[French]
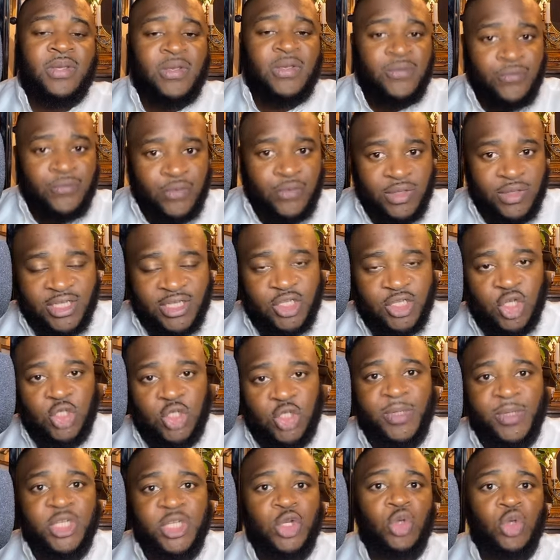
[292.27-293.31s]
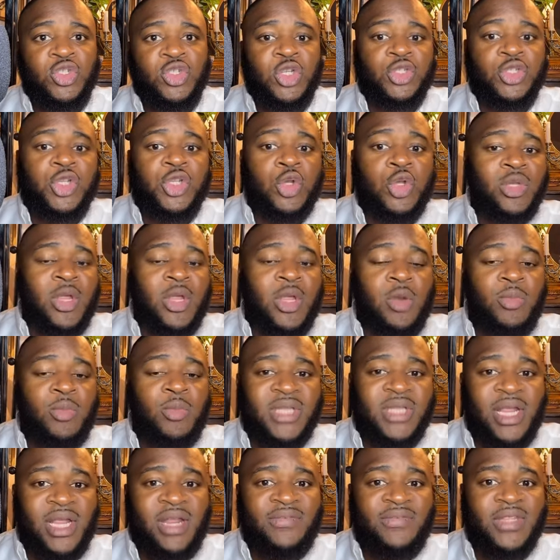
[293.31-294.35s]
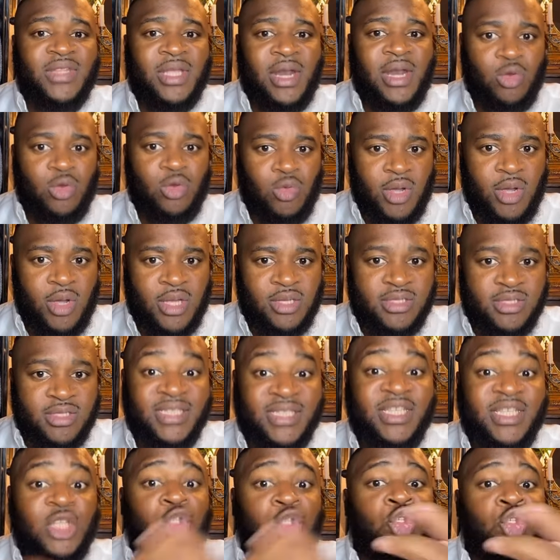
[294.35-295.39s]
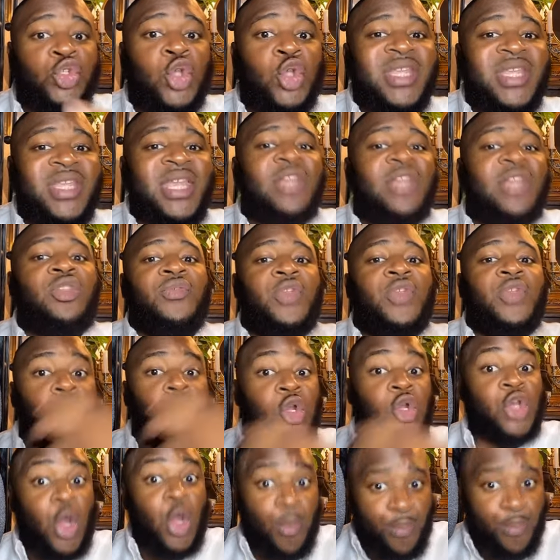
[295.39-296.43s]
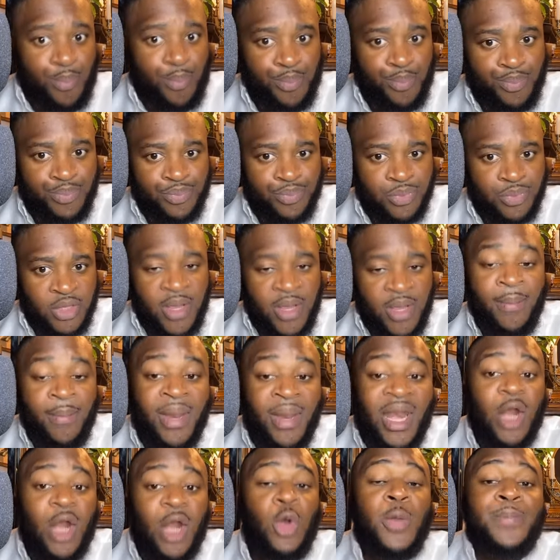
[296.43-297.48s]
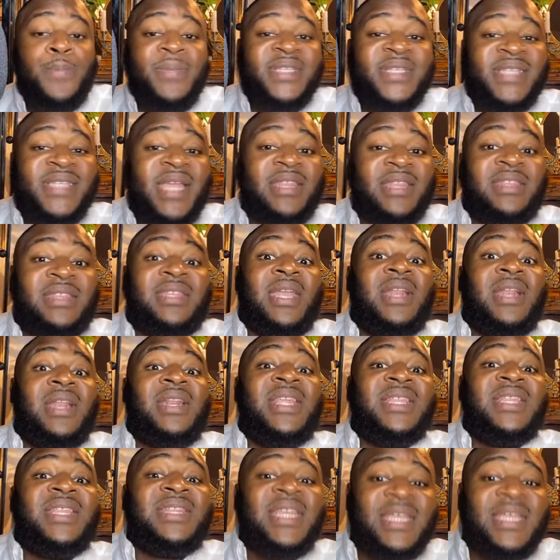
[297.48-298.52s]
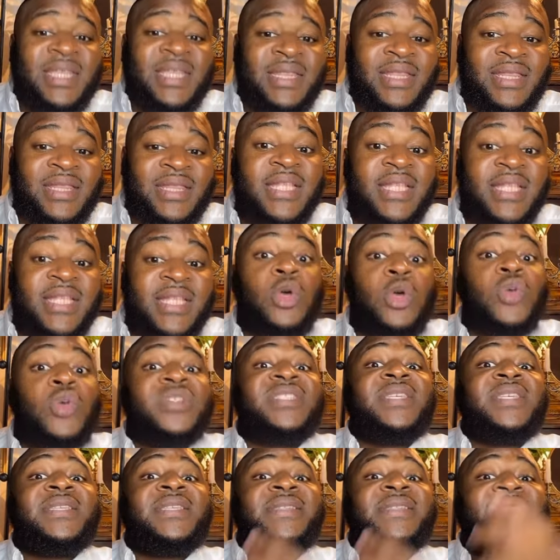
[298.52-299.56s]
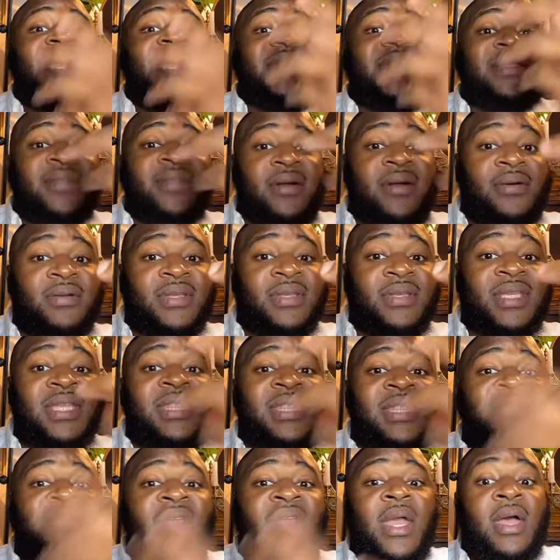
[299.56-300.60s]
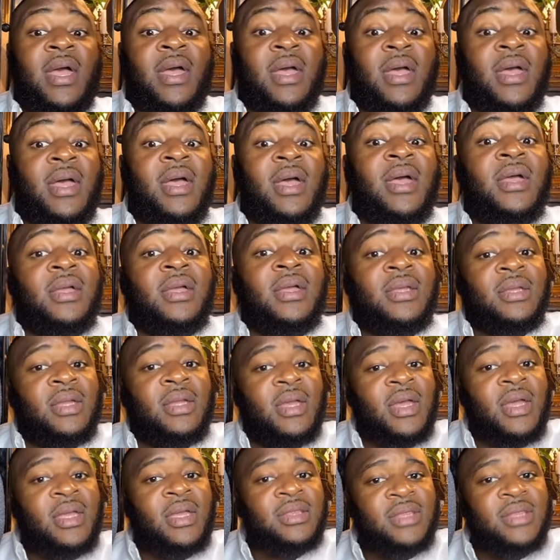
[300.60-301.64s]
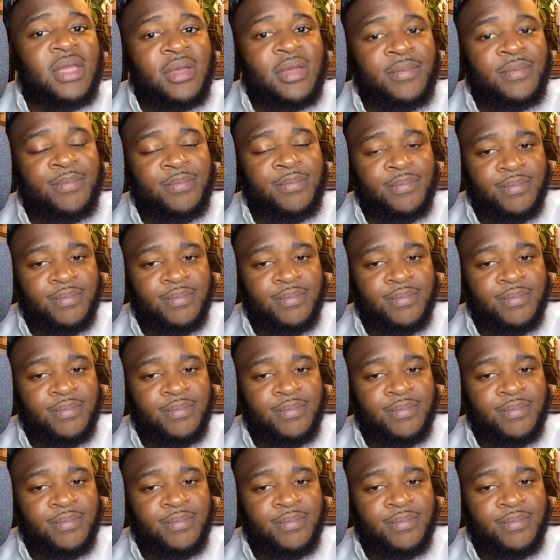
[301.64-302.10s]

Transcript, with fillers: vu des anges, prêché aux gentils, cru dans le monde et élevé dans la gloire. Ça, c'est Dieu qui est devenu un homme. Maintenant, le mystère de l'iniquité, c'est aussi Satan qui devient un, un homme.